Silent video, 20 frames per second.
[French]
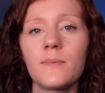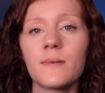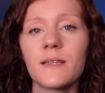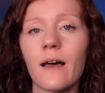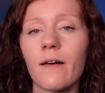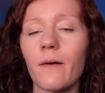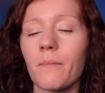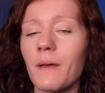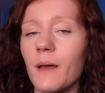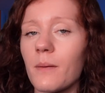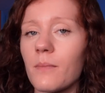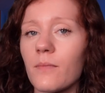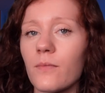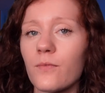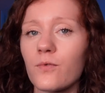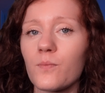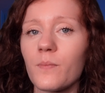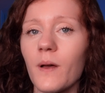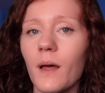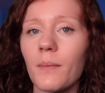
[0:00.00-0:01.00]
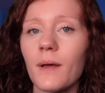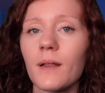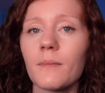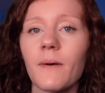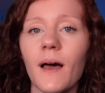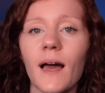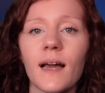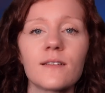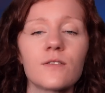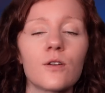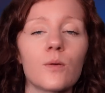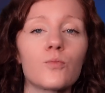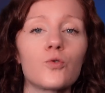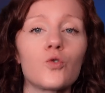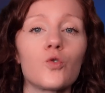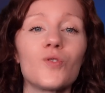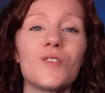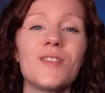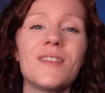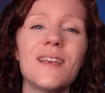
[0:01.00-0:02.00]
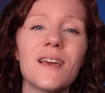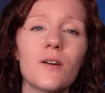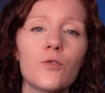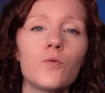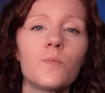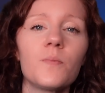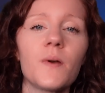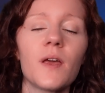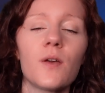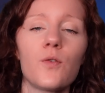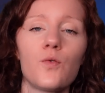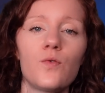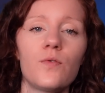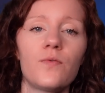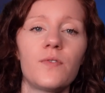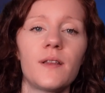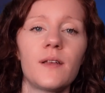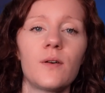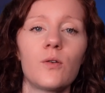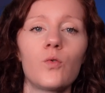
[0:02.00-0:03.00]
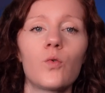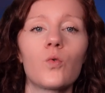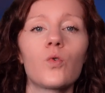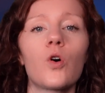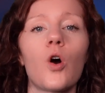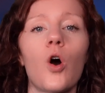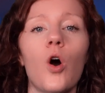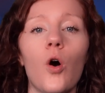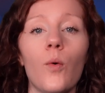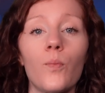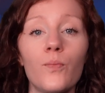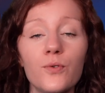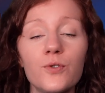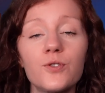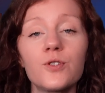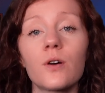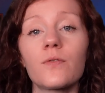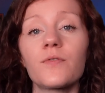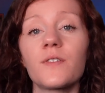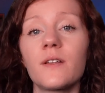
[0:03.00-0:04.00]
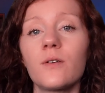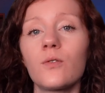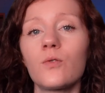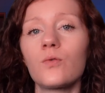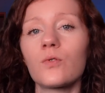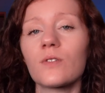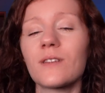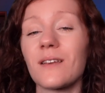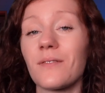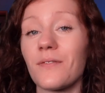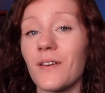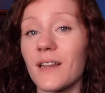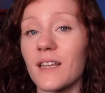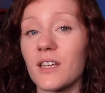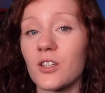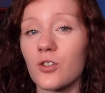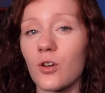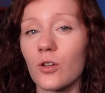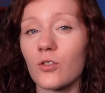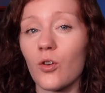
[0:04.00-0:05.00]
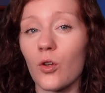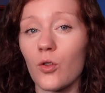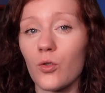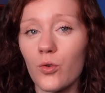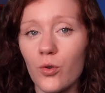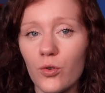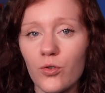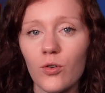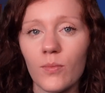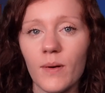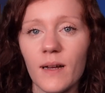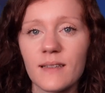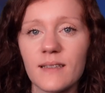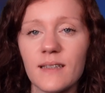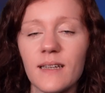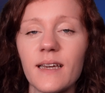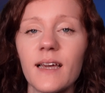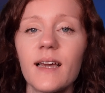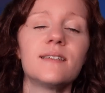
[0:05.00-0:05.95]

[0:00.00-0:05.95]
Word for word: Ça va vous permettre par exemple de découper une vidéo longue en plusieurs vidéos courtes et faire des shorts en automatique.